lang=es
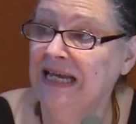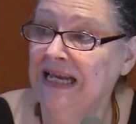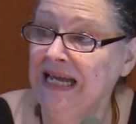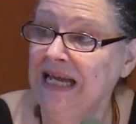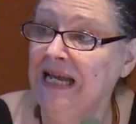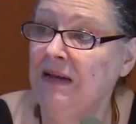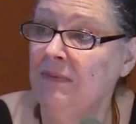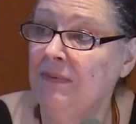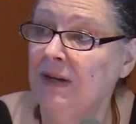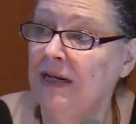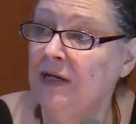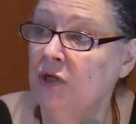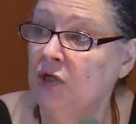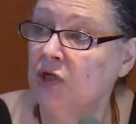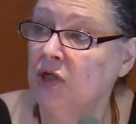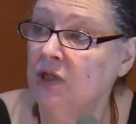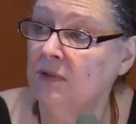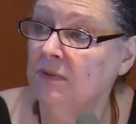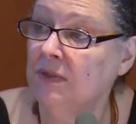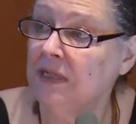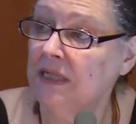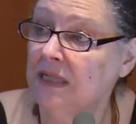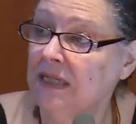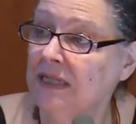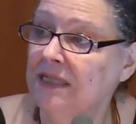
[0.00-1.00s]
el valor de
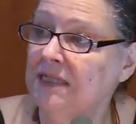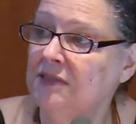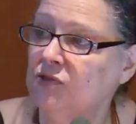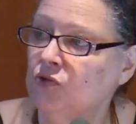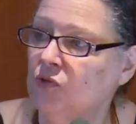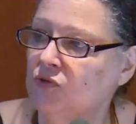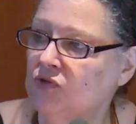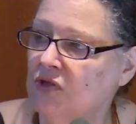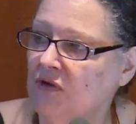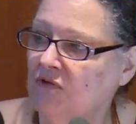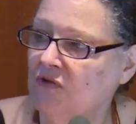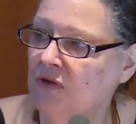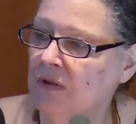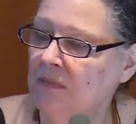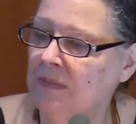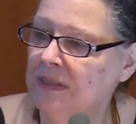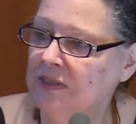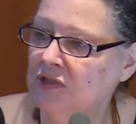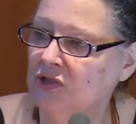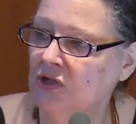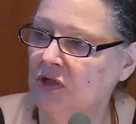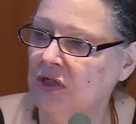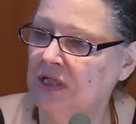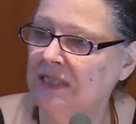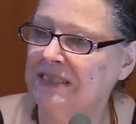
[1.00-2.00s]
verdad de sus
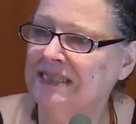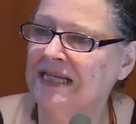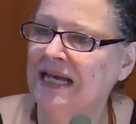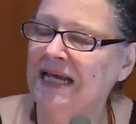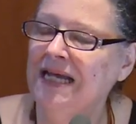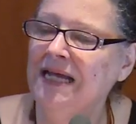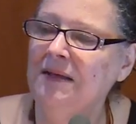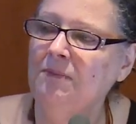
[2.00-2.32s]
afirmaciones.